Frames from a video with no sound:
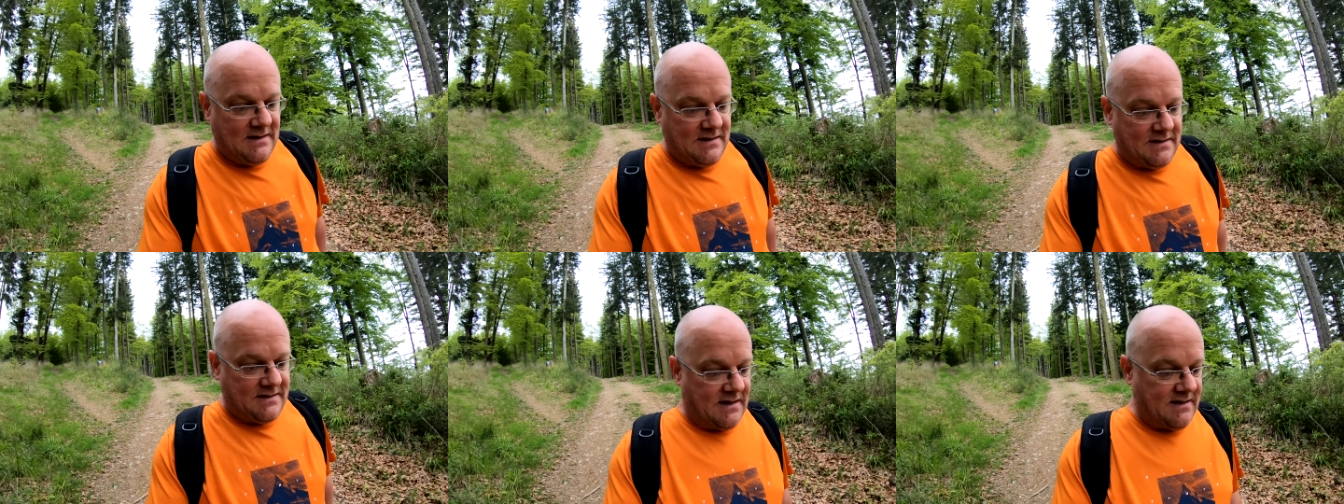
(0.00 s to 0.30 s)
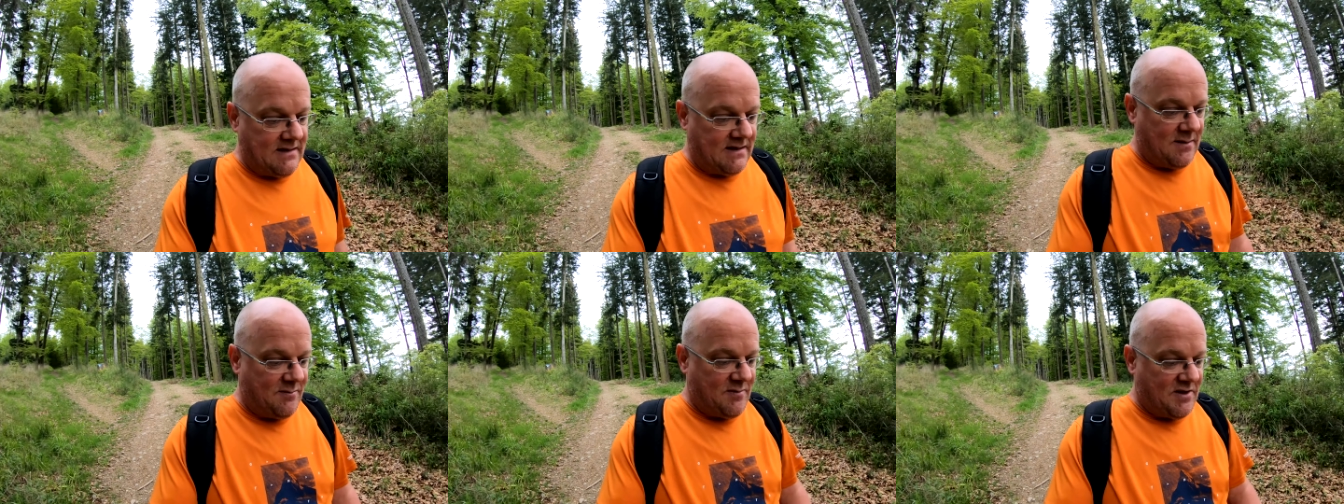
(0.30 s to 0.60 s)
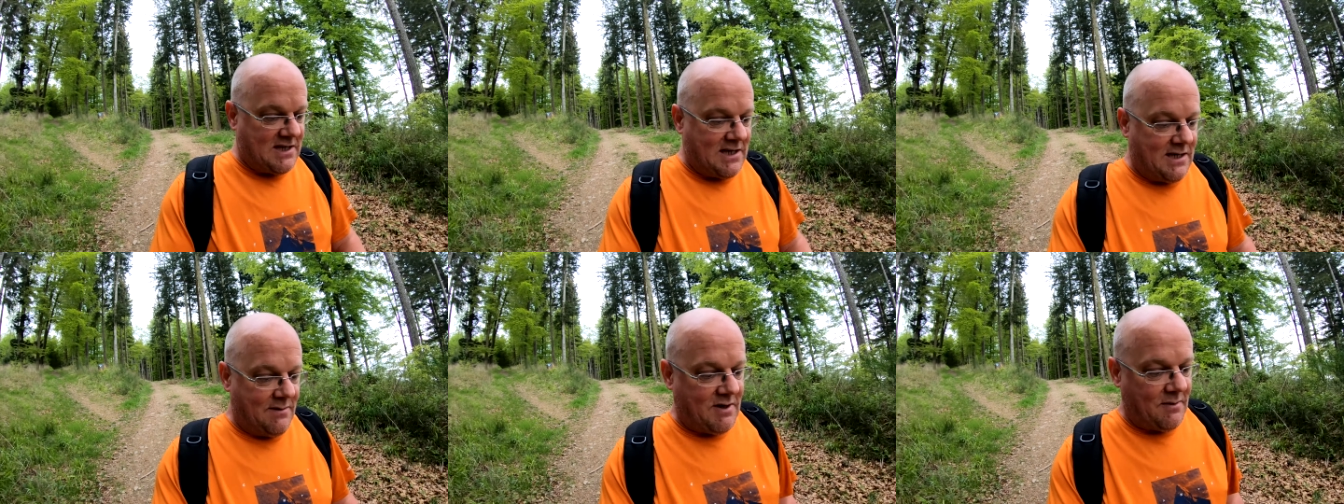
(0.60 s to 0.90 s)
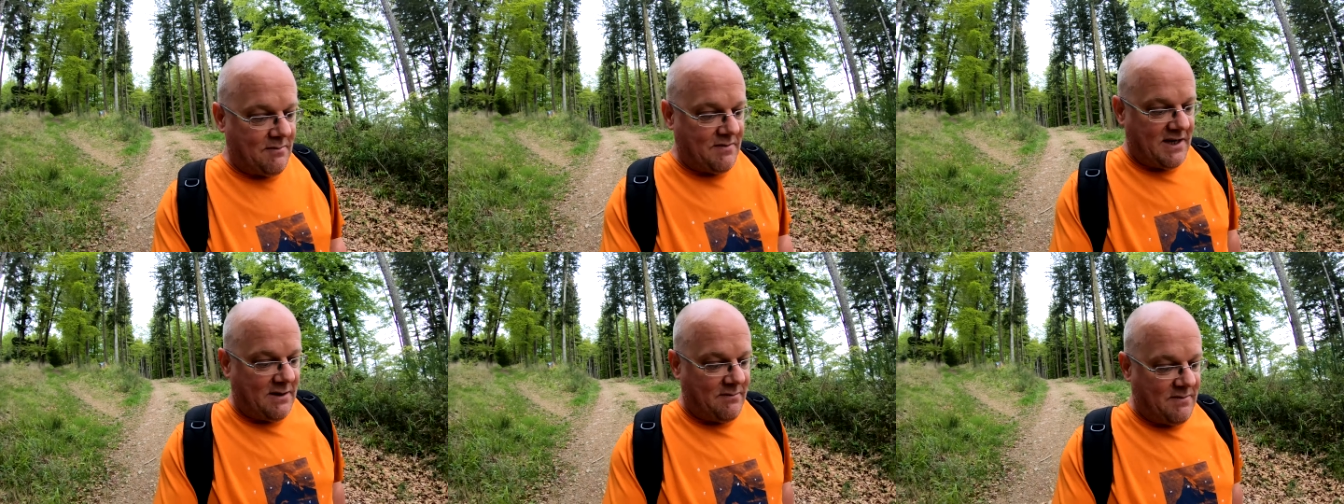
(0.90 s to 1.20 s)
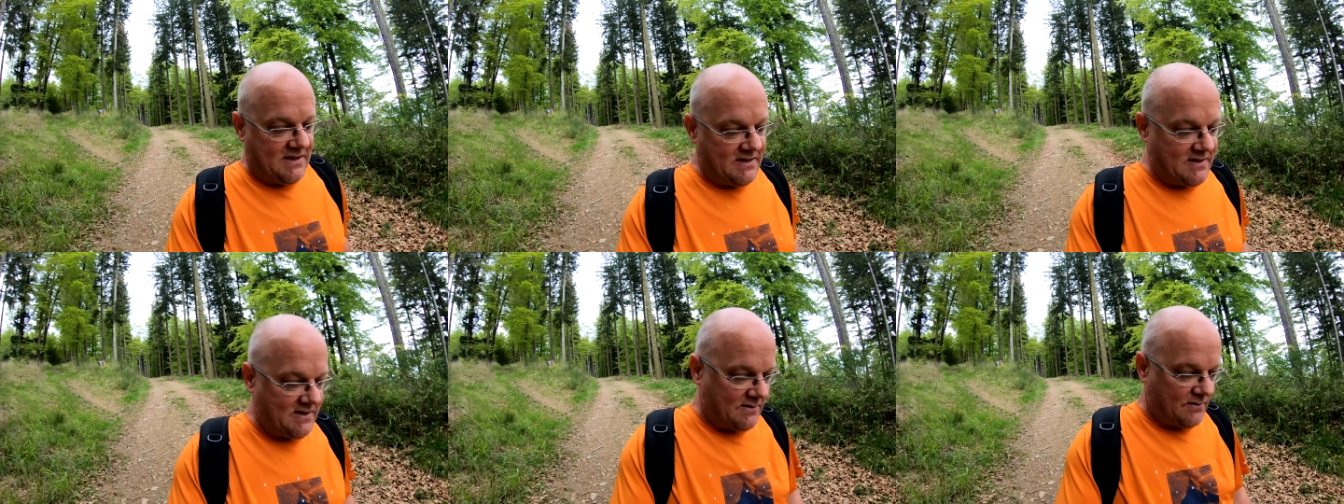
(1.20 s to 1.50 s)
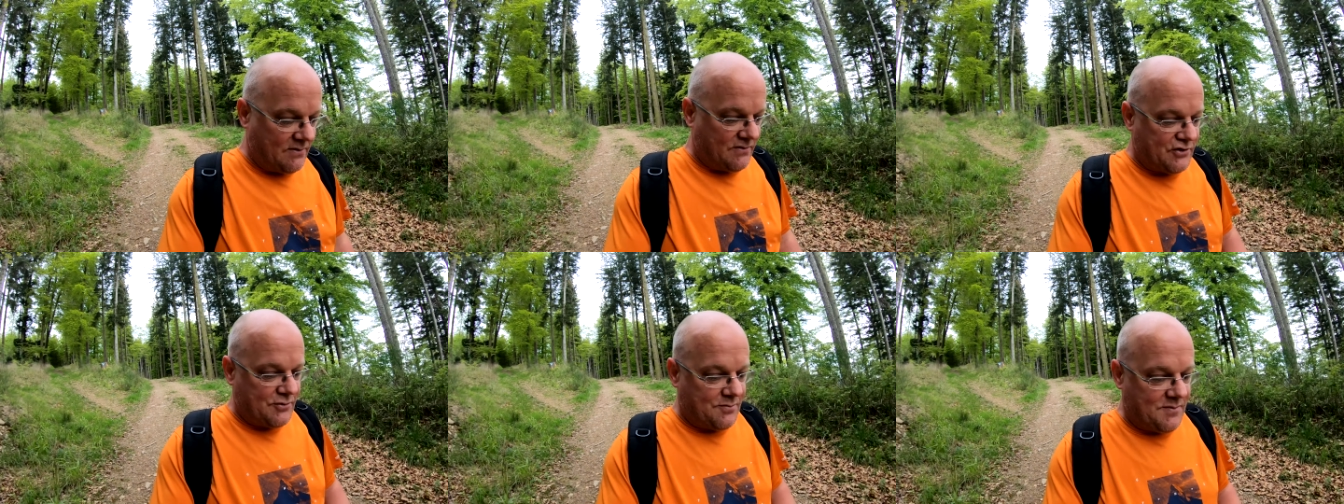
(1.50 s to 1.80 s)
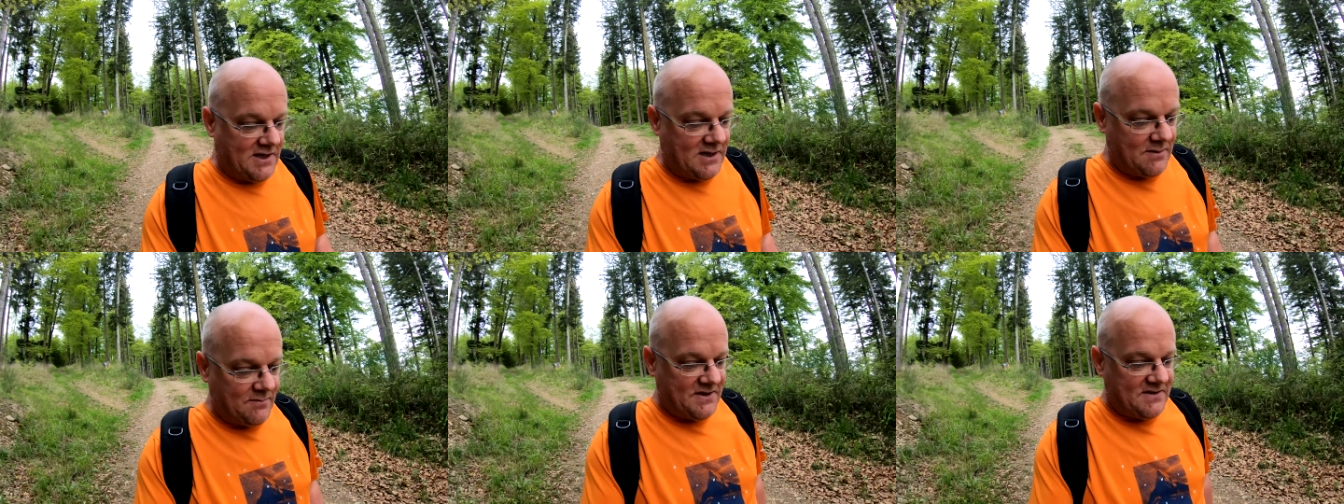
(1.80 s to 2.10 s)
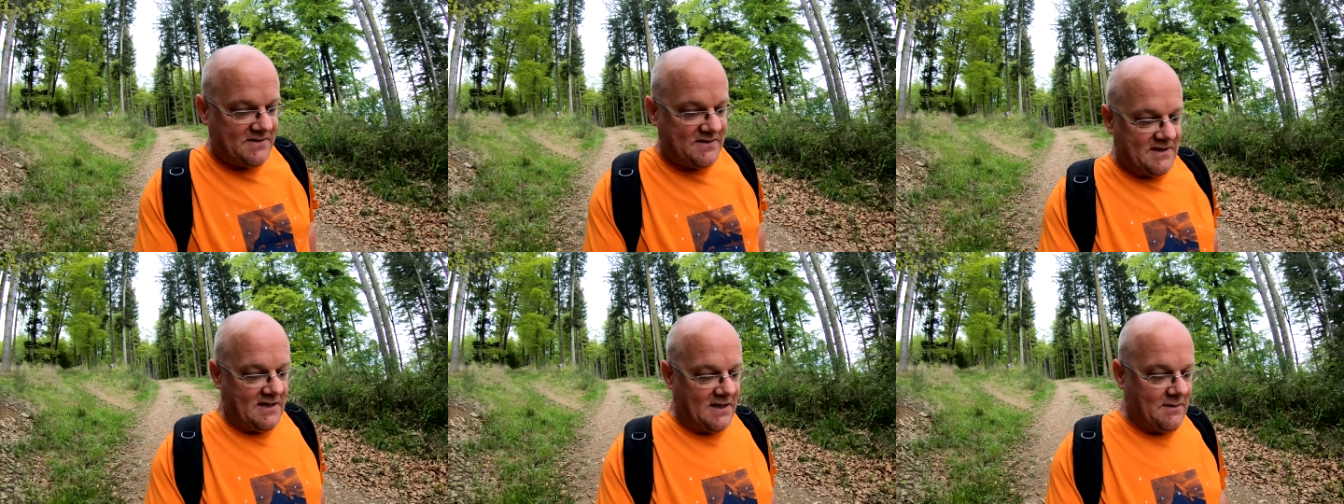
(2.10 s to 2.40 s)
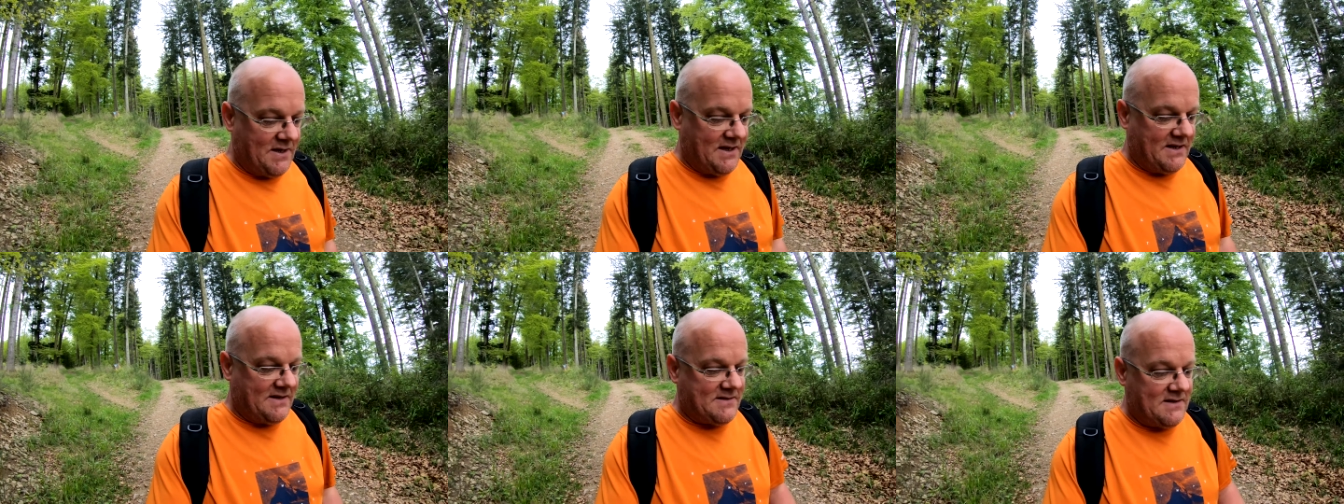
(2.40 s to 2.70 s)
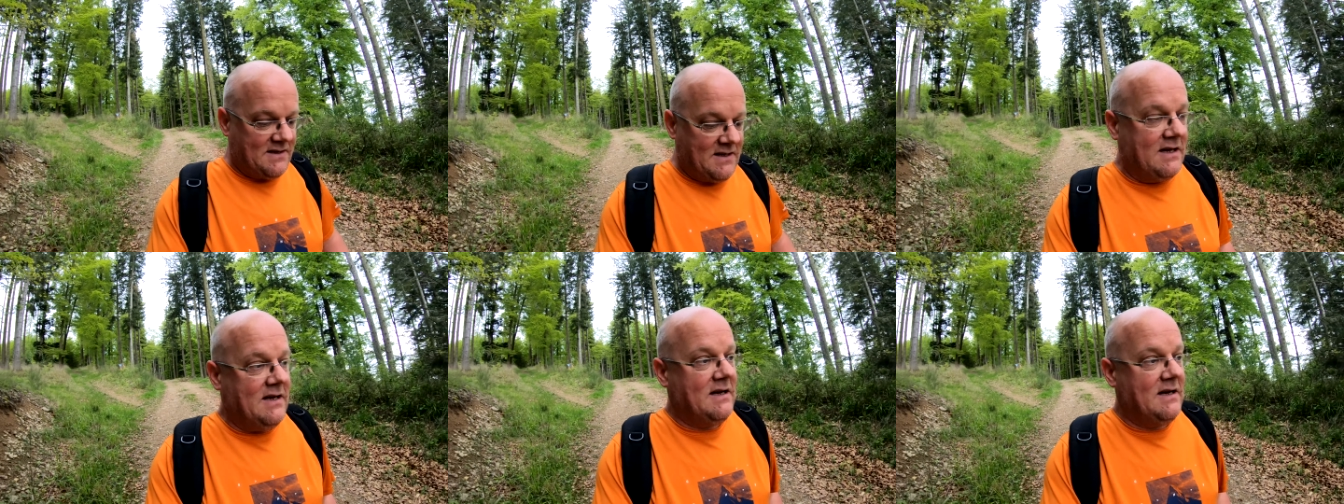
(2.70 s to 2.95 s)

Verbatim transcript: dann nehme ich lieber mehr mit und spare ein bisschen am Essen,